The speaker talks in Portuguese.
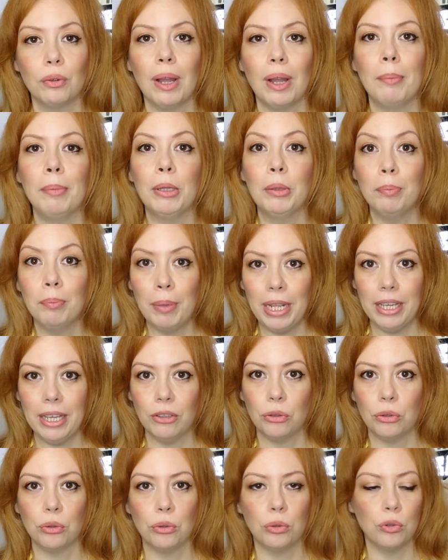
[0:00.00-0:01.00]
o cabelo
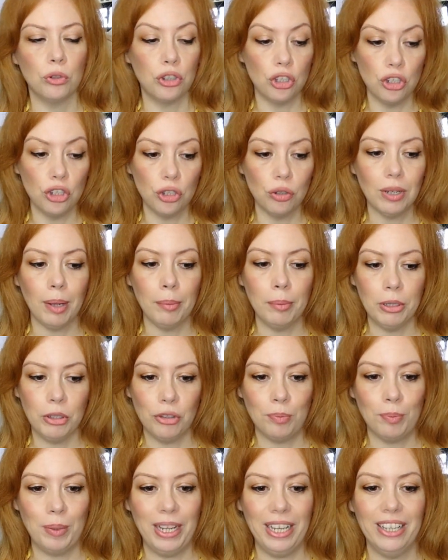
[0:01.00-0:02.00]
preto. Tu tingiu o cabelo
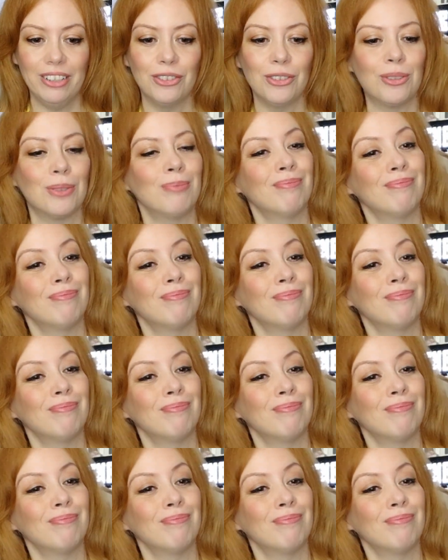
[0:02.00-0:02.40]
de preto